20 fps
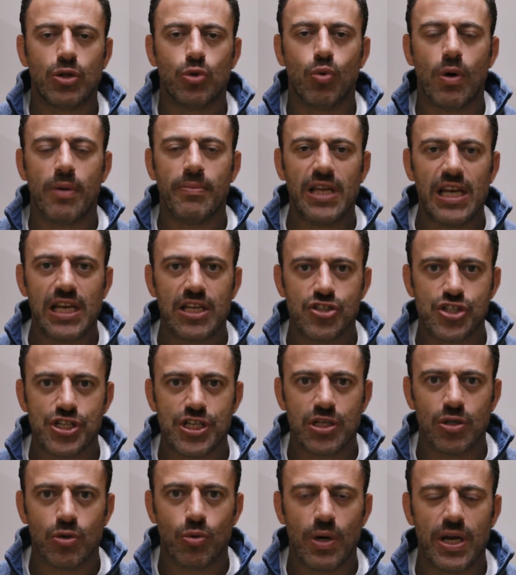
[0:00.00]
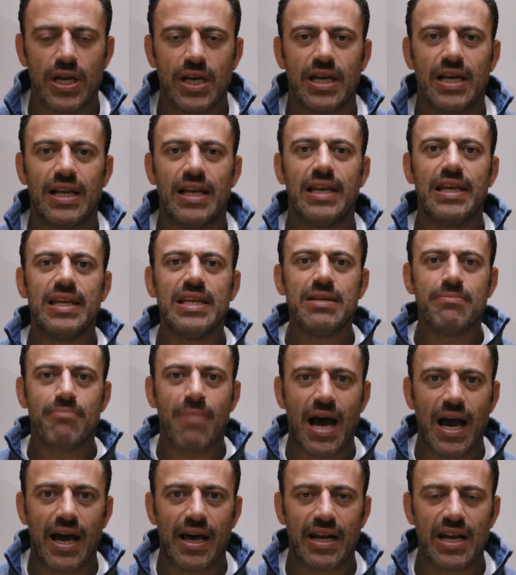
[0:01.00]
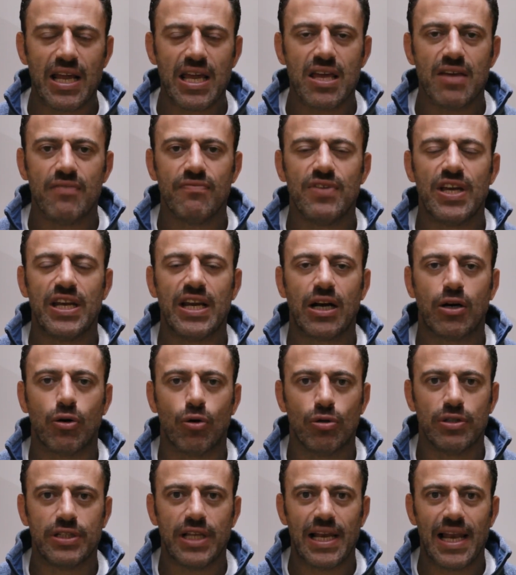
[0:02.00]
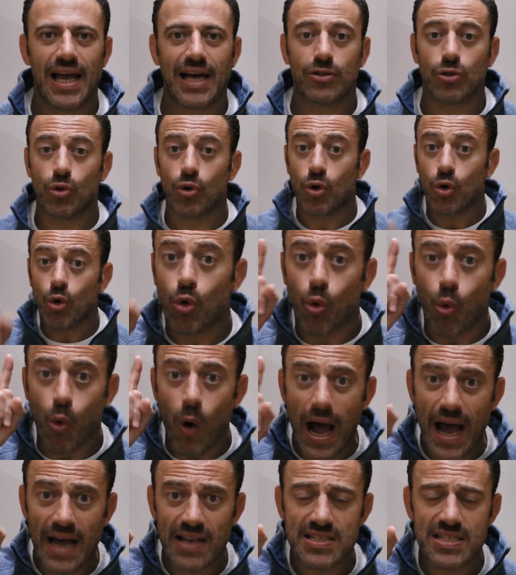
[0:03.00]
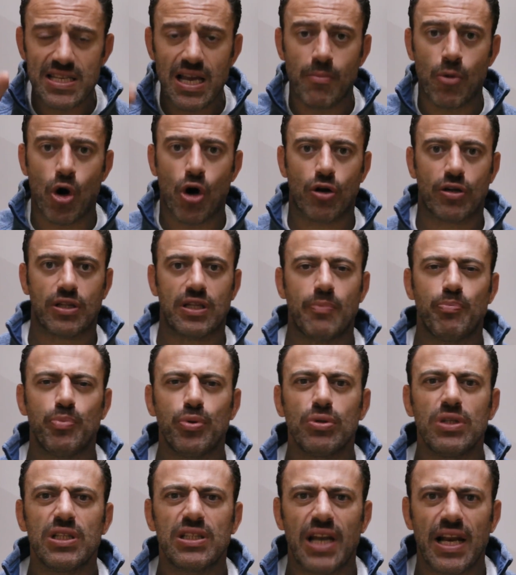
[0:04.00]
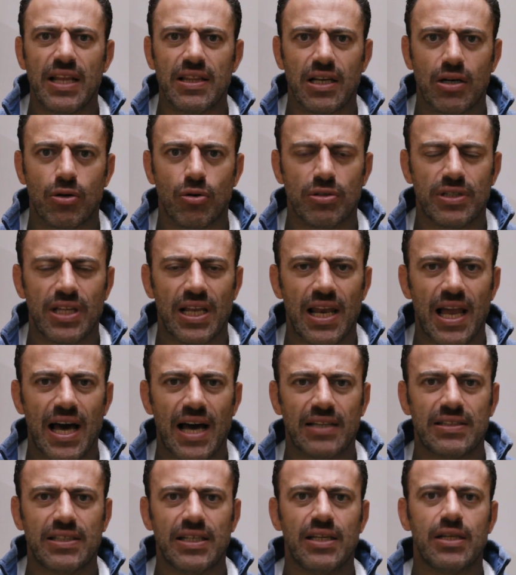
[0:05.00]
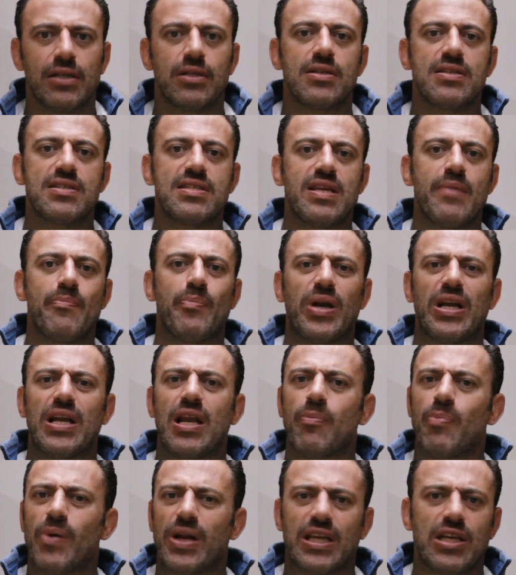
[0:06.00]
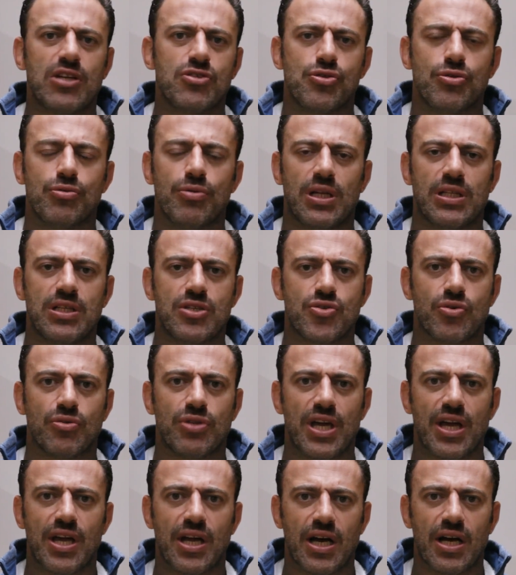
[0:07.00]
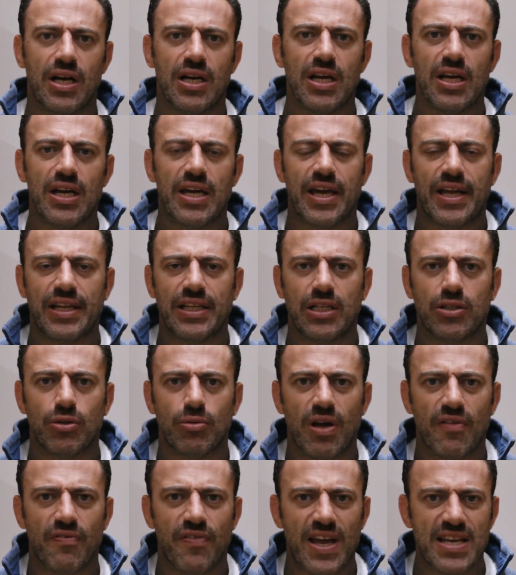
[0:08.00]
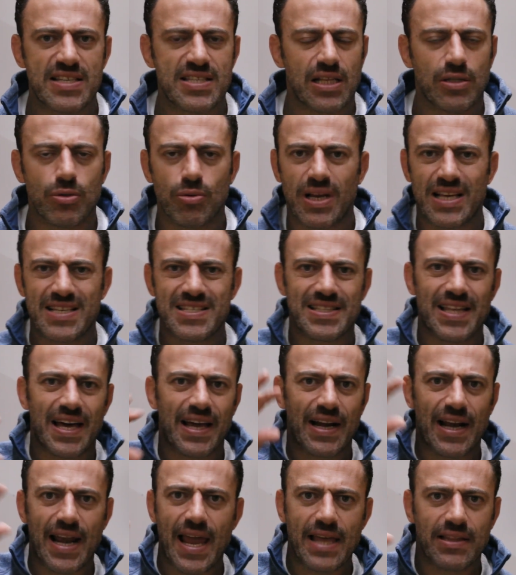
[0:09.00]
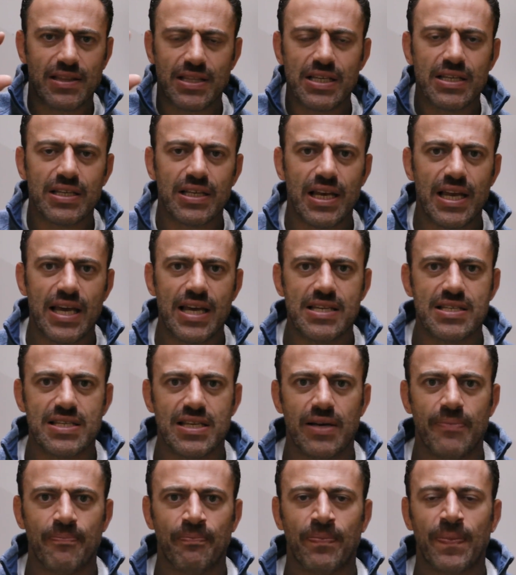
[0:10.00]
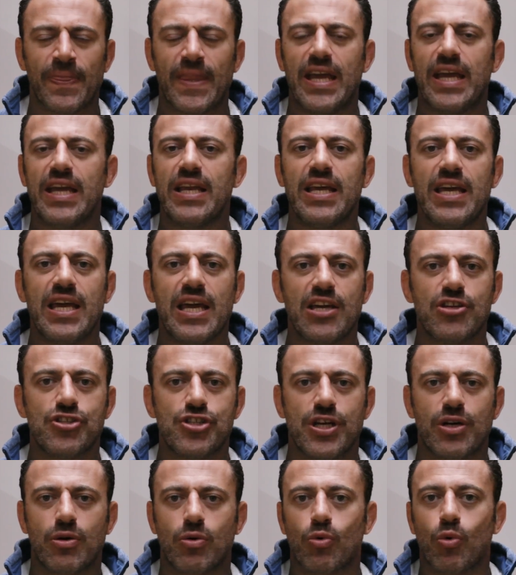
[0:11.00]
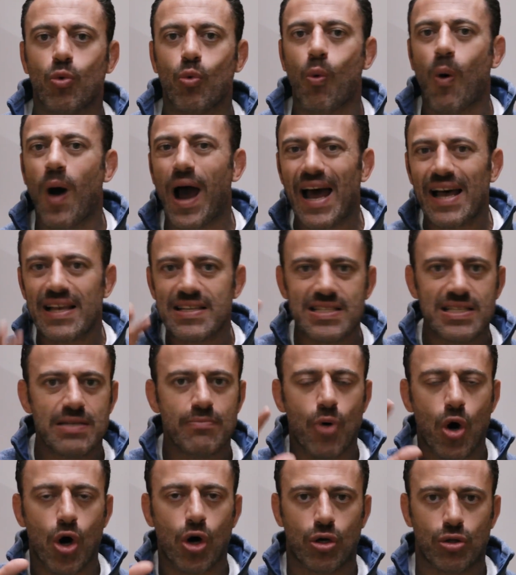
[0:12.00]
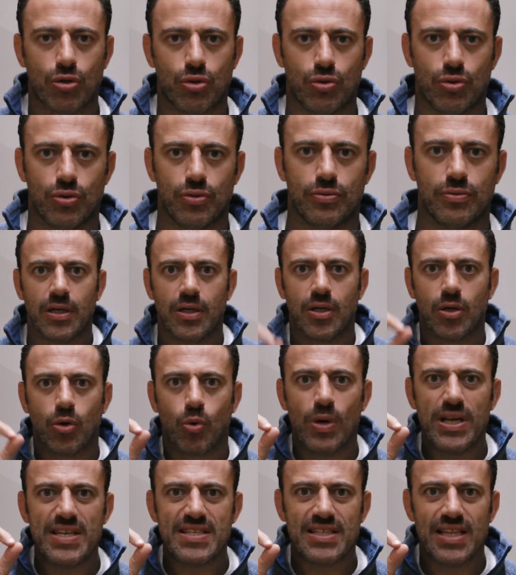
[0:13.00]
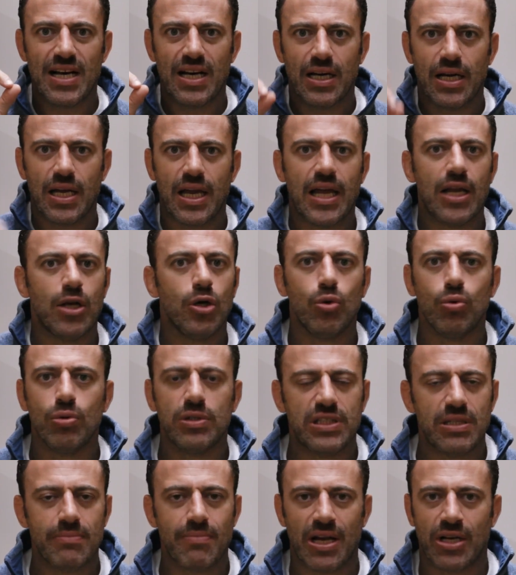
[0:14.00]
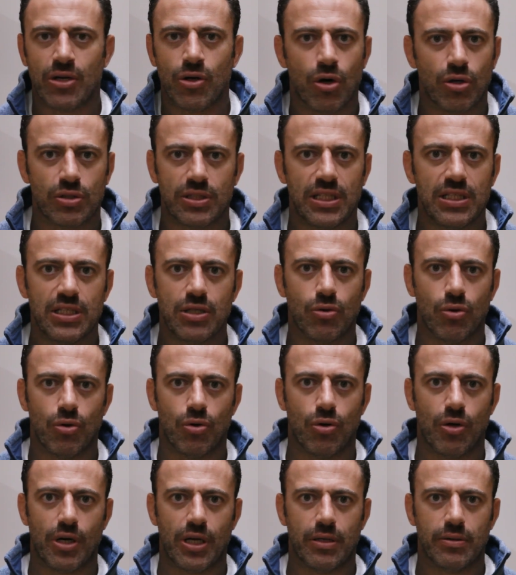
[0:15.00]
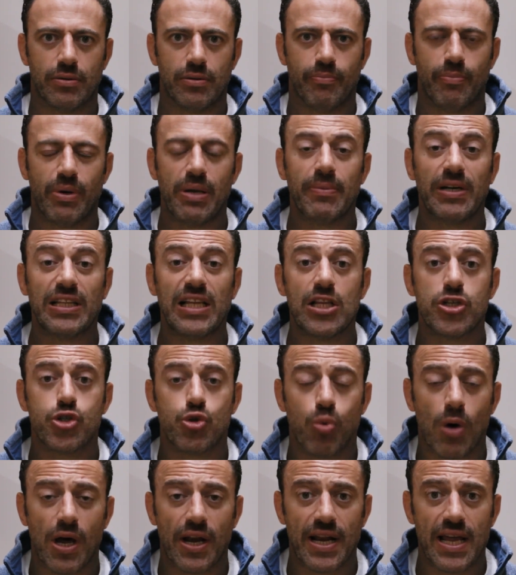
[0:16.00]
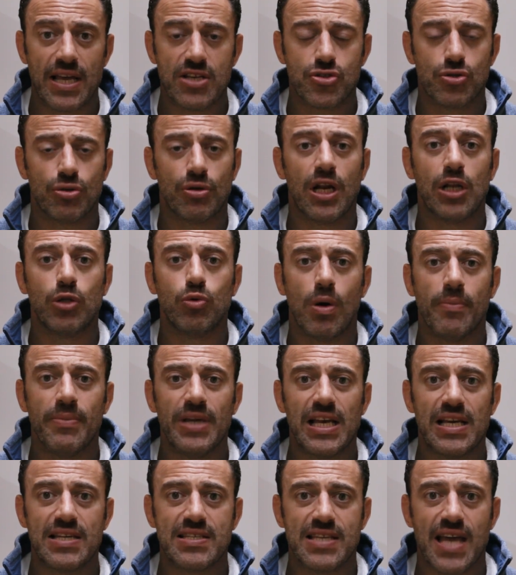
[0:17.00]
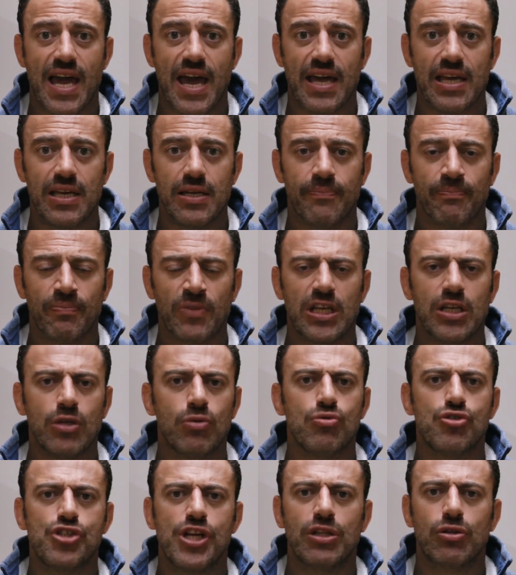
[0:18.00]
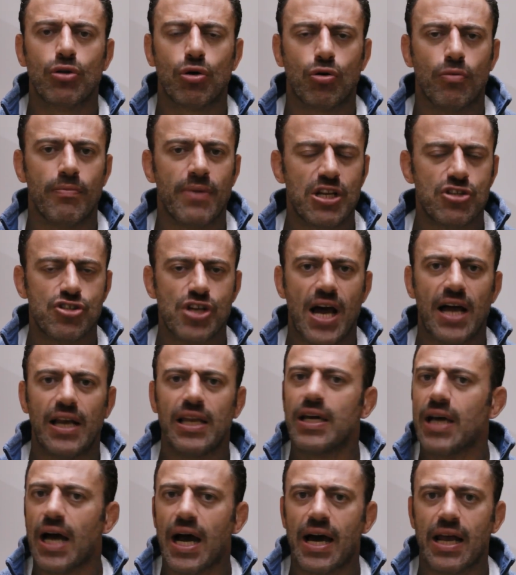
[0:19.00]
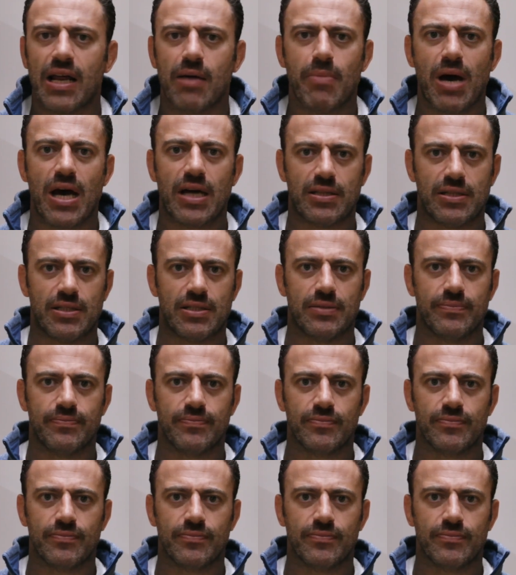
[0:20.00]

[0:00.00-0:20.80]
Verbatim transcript: 2005 Lee Murray viene accoltellato quasi a morte, più di 30 coltellate, sempre nel parcheggio di una discoteca. Era andato a una festa di una starlet inglese e ne esce quasi morto. Questa è l'ultima nota di colore, prima del suo arresto nel 2006 in un centro commerciale a Rabat.